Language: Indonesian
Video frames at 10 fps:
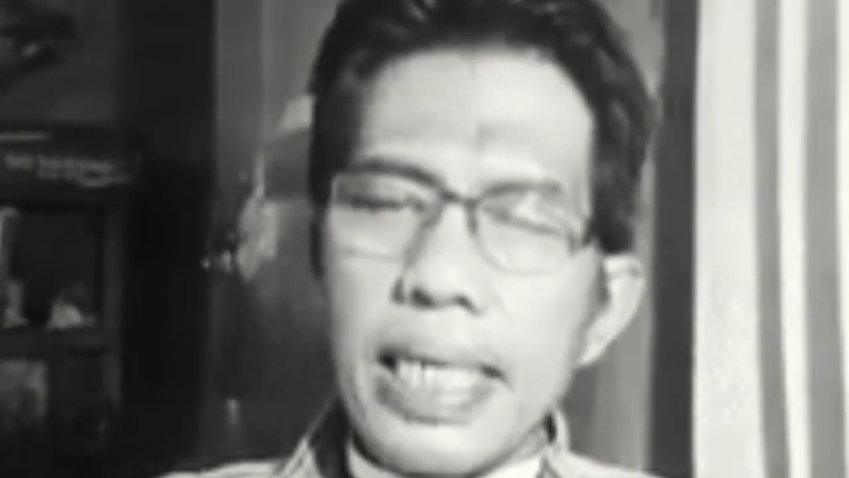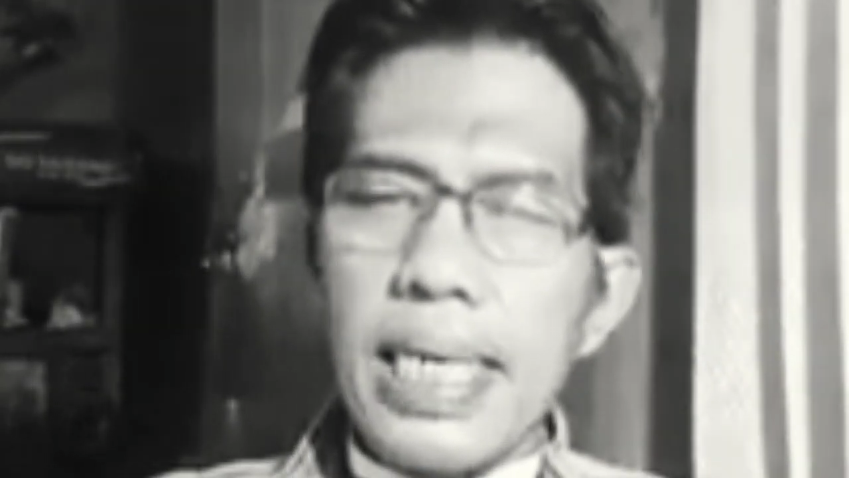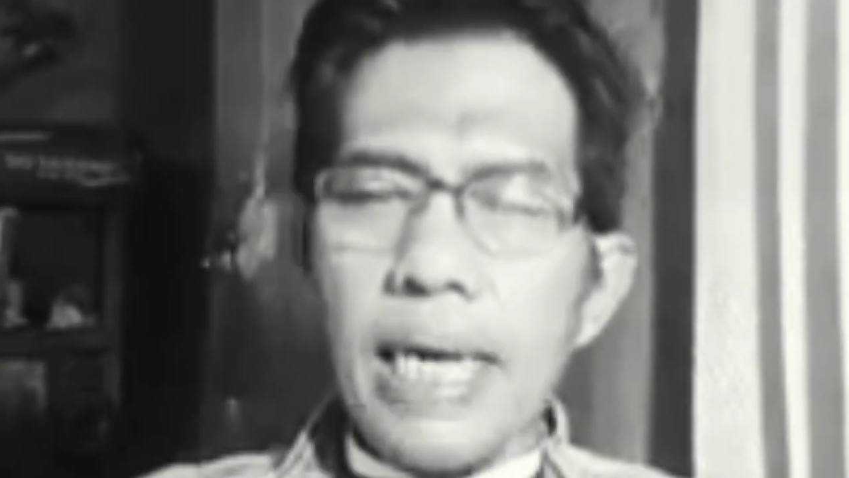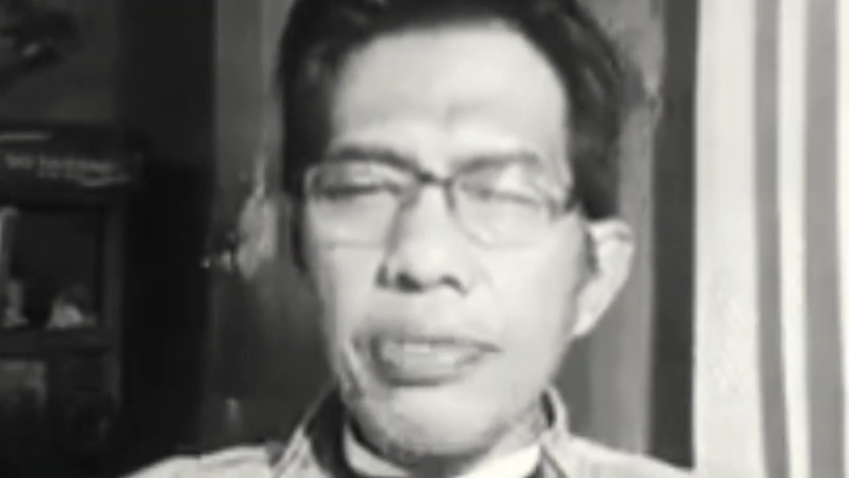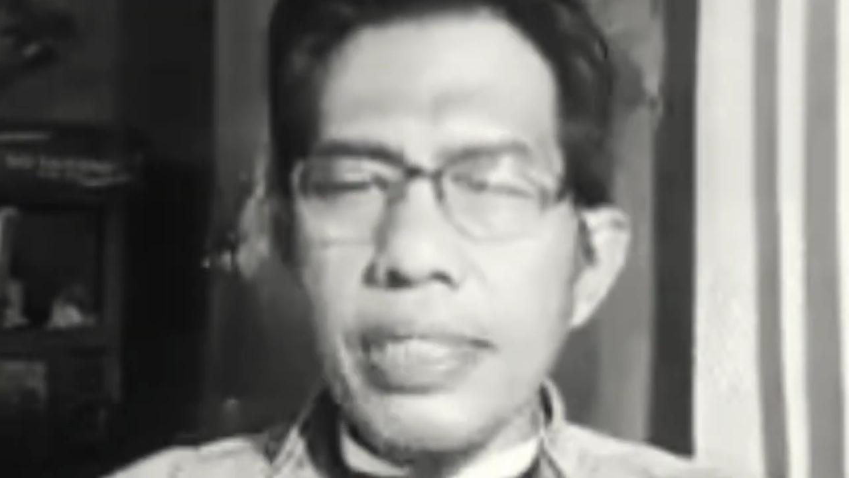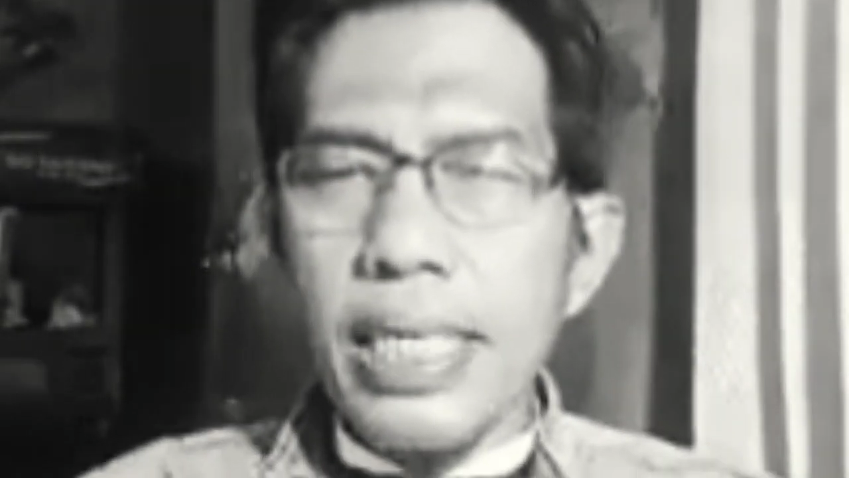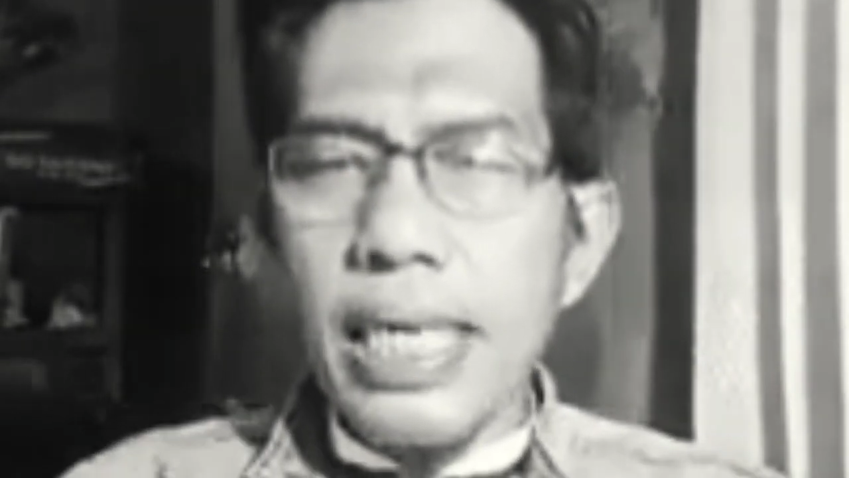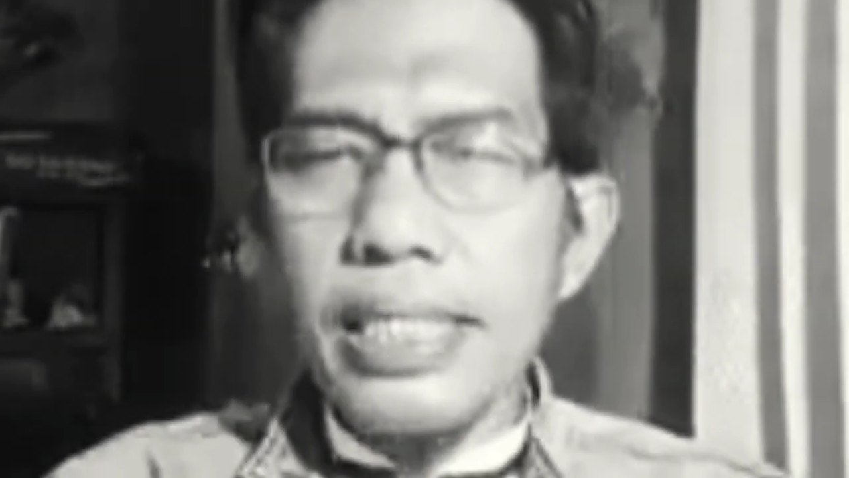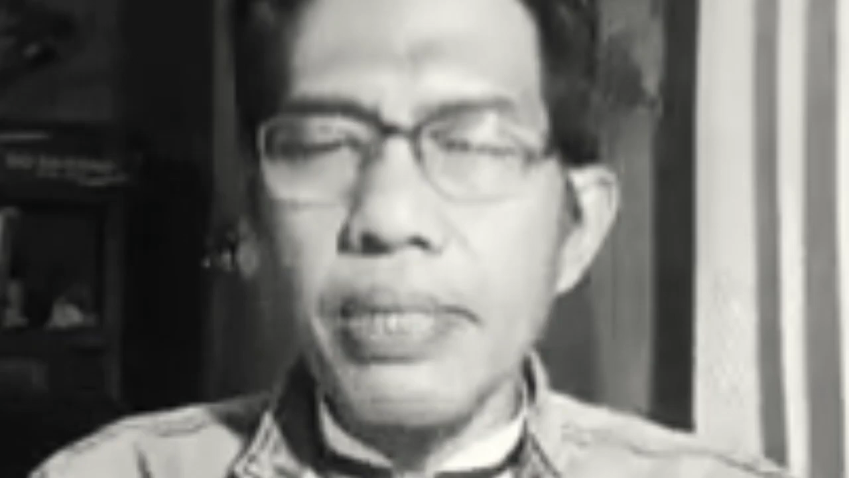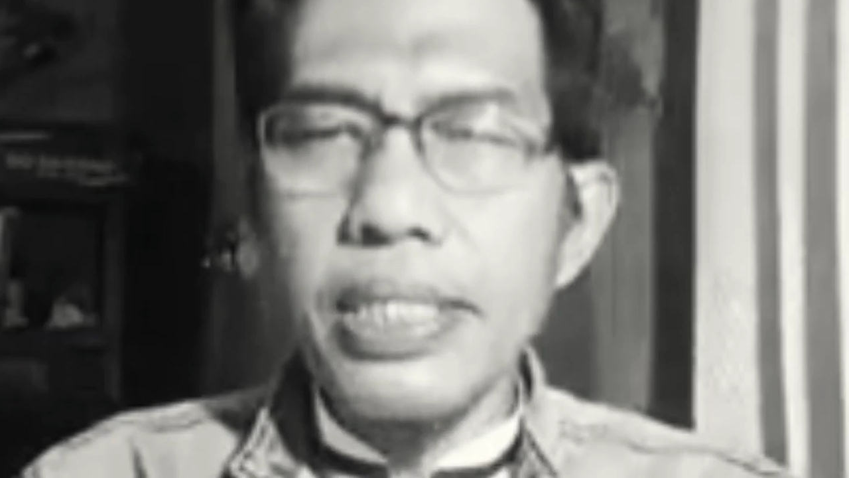saya harus
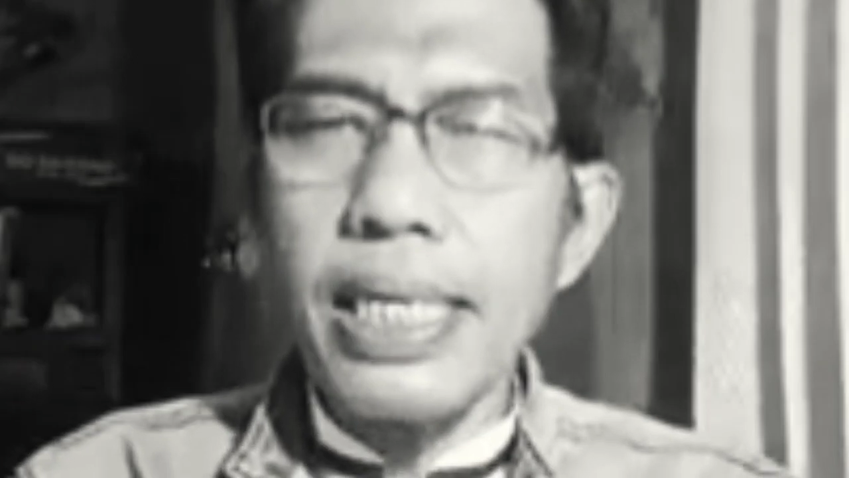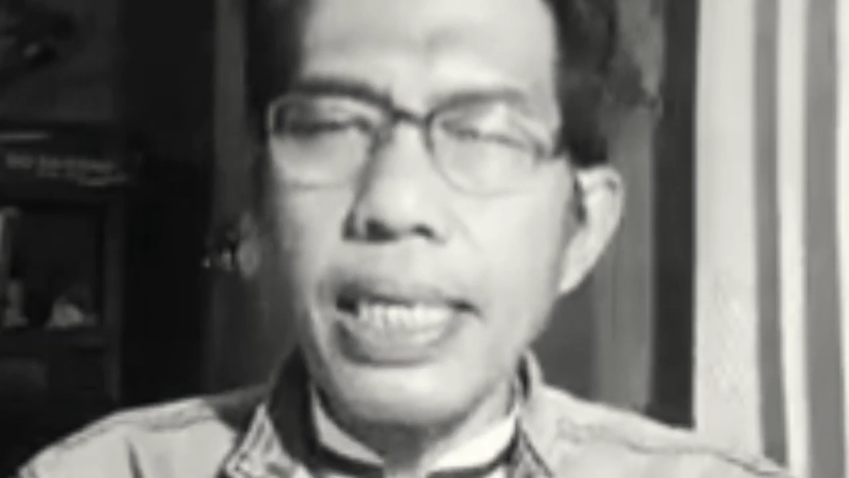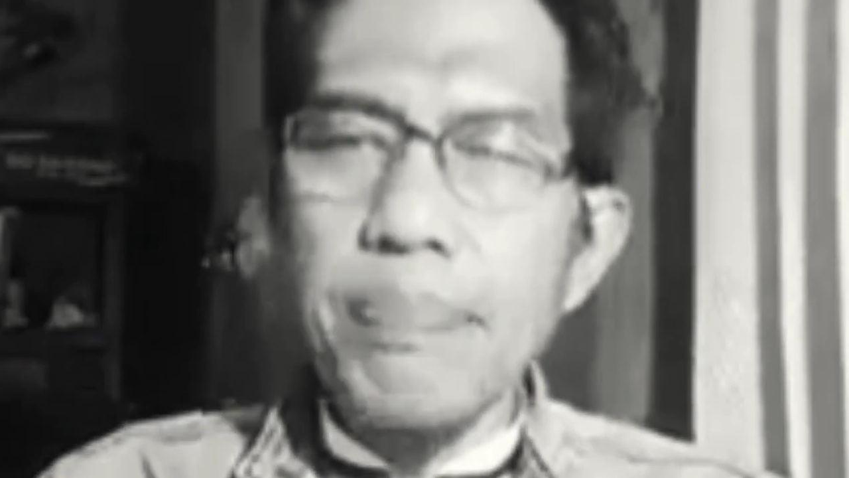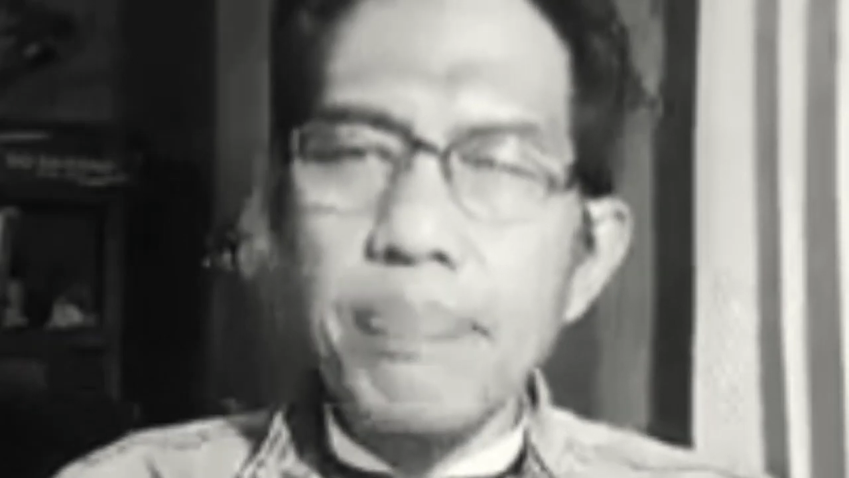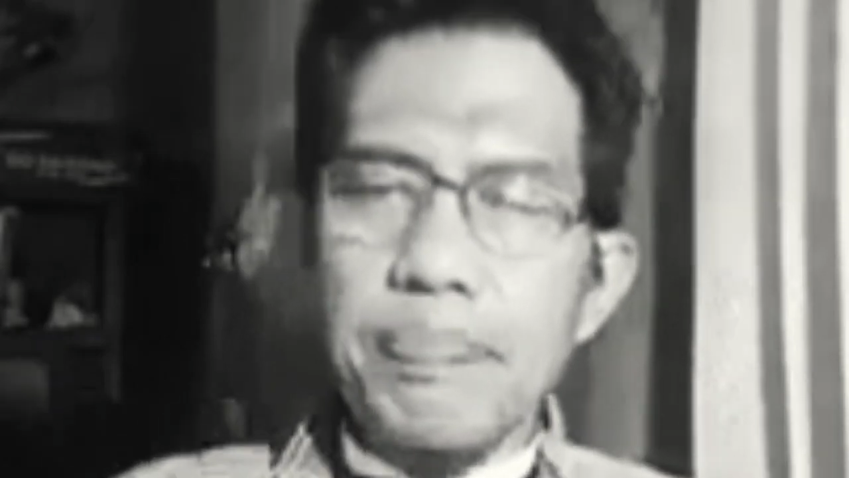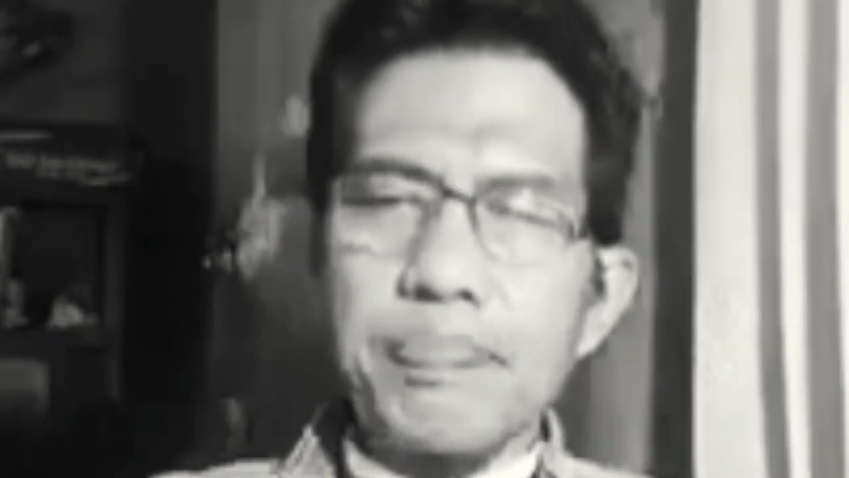tegas bersikap.